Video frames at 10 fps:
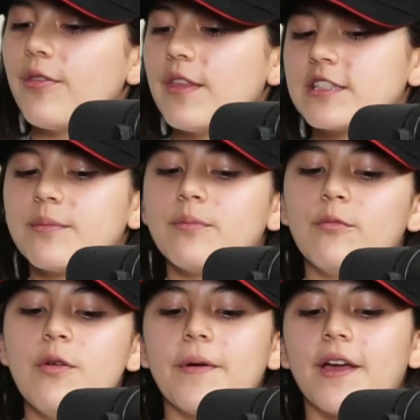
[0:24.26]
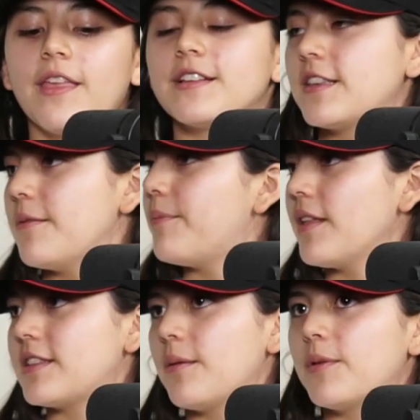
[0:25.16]
desde muy pequeña siempre,
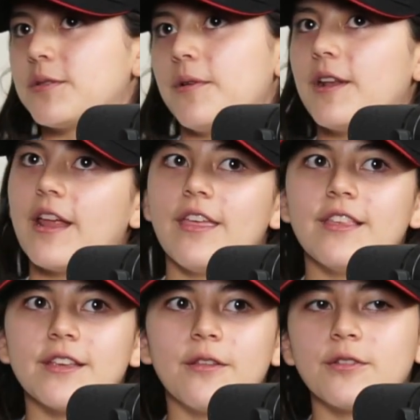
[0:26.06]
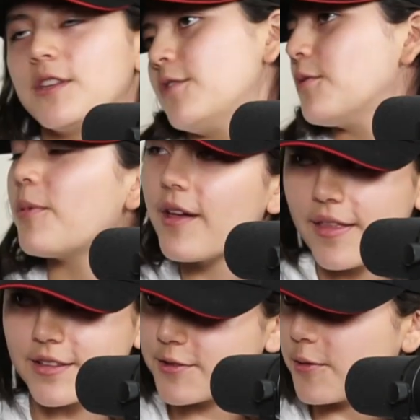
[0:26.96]
siempre estuvieron ahí diciendo, sí, tú
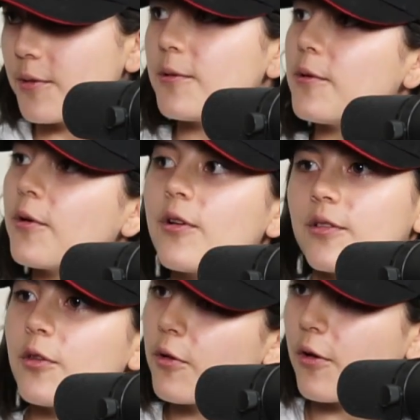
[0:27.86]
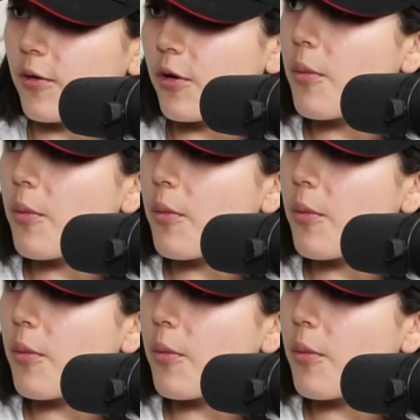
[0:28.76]
puedes, tú, tú lo,